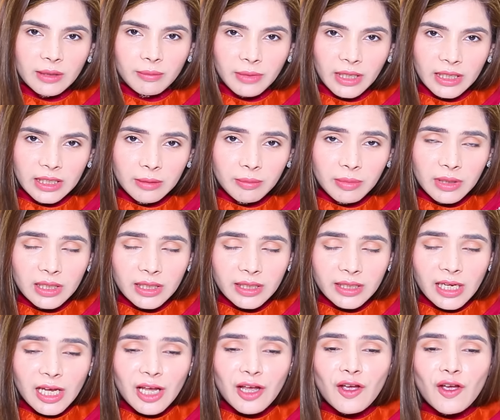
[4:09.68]
गर्म पानी पी
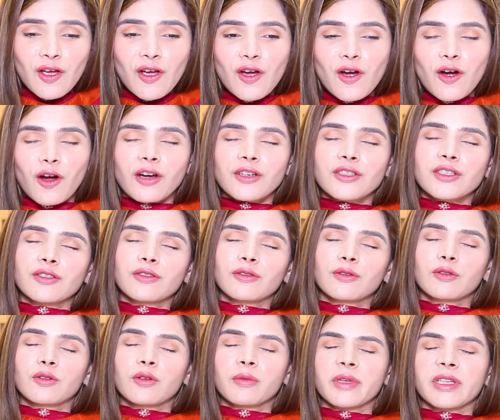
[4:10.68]
लेना है और जिन
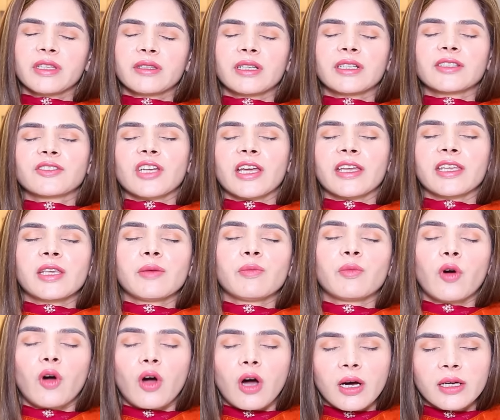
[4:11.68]
लोगों को मेरी तरह चाय की
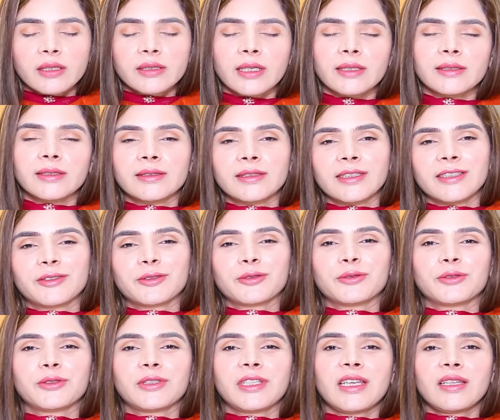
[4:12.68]
बहुत आदत है तो
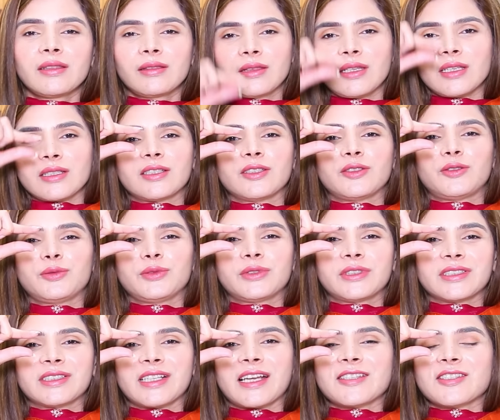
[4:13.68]
उन्होंने इतने से दूध
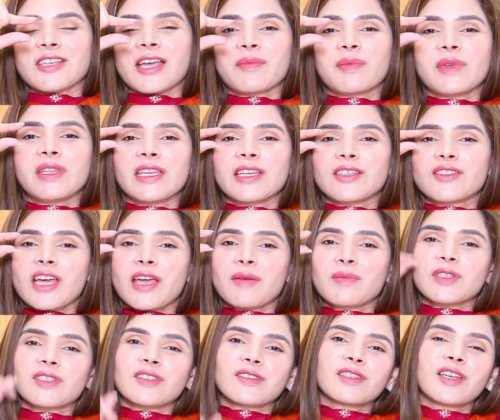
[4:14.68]
के साथ चाय पीनी है चाय
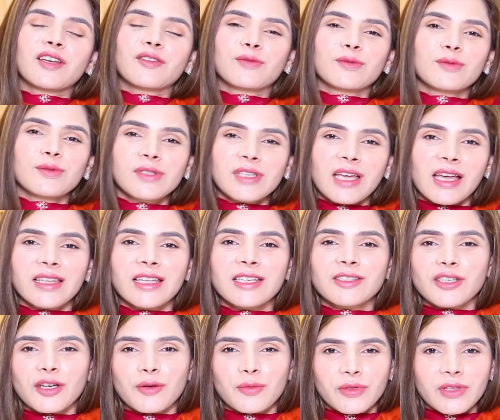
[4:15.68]
में जितना दूध ज़्यादा है
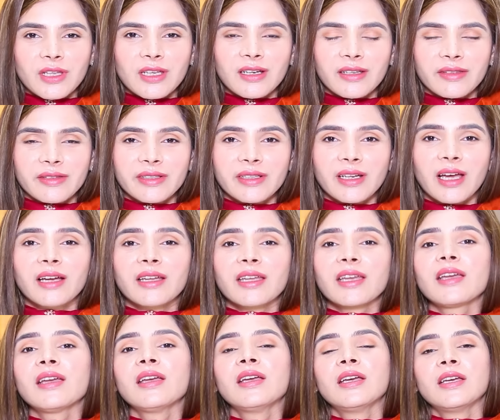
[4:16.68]
चाय उतनी ख़तरनाक
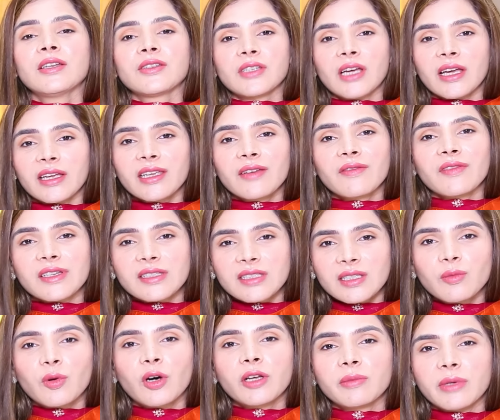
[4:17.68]
है चाय के
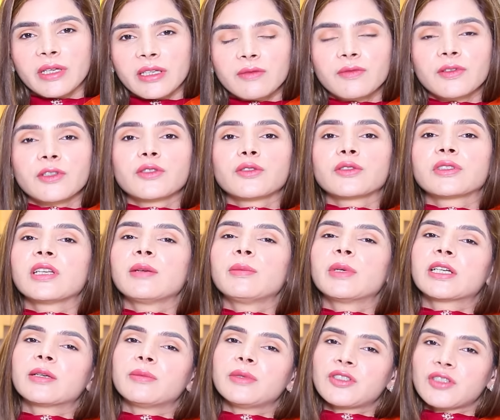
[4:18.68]
वैसे बहुत बेनिफिट्स होते हैं
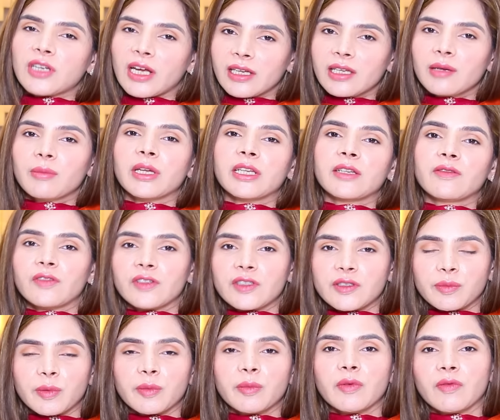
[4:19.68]
मैं कभी चाय के
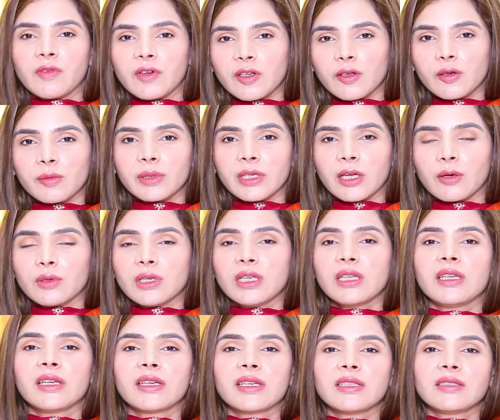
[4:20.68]
बेनिफिट्स पर भी वीडियो
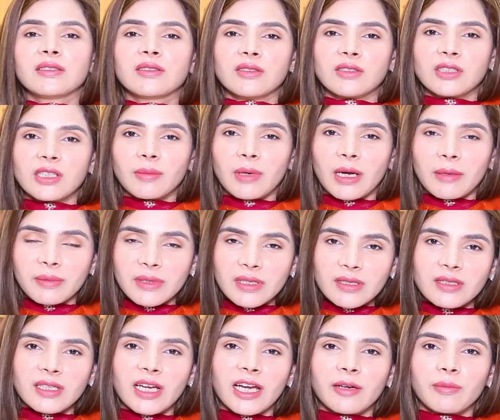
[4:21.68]
बनाऊँगी लेकिन जब आप
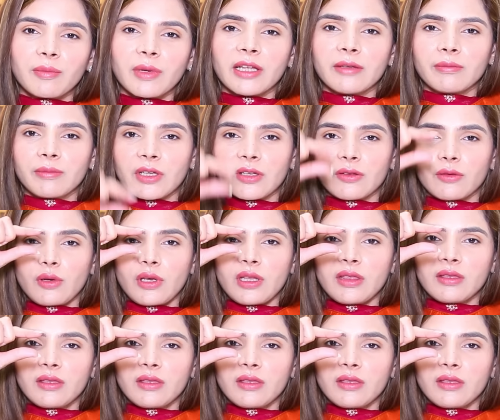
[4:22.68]
इस डाइट पहन पर हैं तो